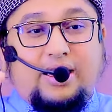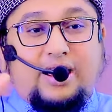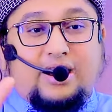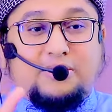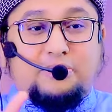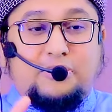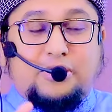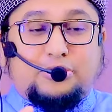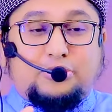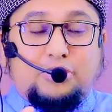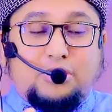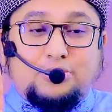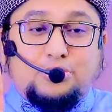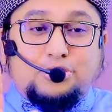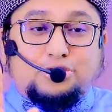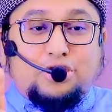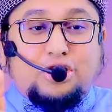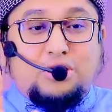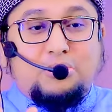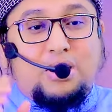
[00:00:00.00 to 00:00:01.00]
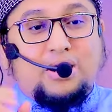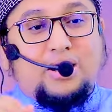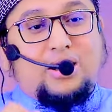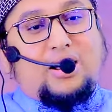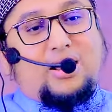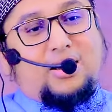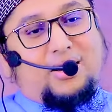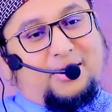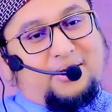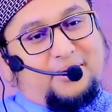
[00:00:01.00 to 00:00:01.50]
একমাত্র
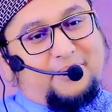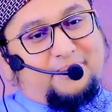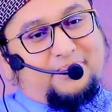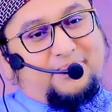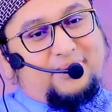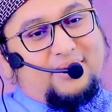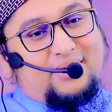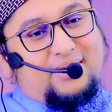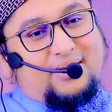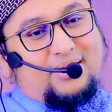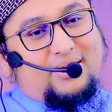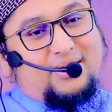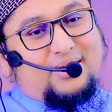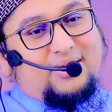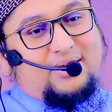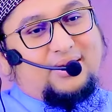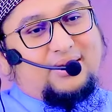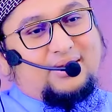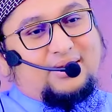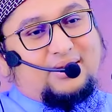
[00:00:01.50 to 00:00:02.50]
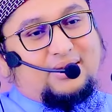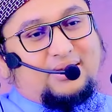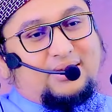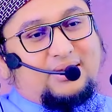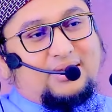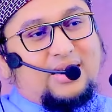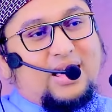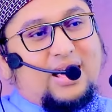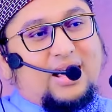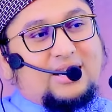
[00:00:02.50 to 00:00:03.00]
মুসলমানেরাই
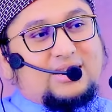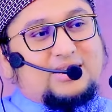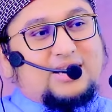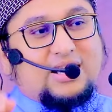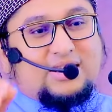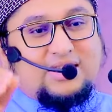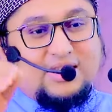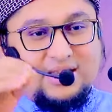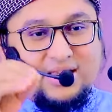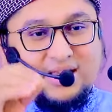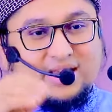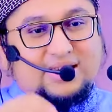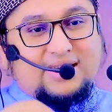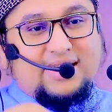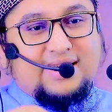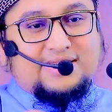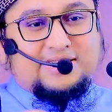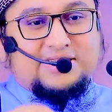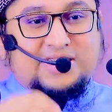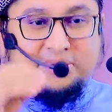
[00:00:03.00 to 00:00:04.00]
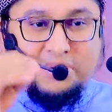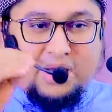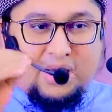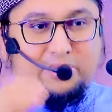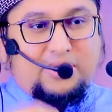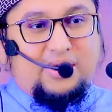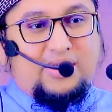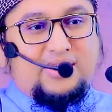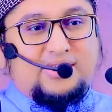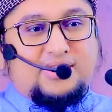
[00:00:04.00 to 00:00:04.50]
তার জাতিদেরকে
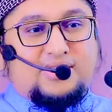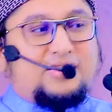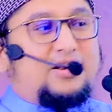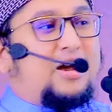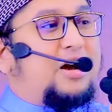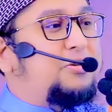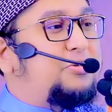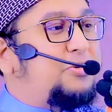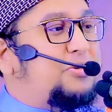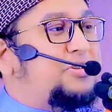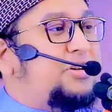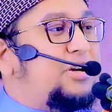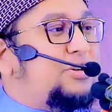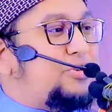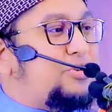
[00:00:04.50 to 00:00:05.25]
যেভাবে ইসলাম করছে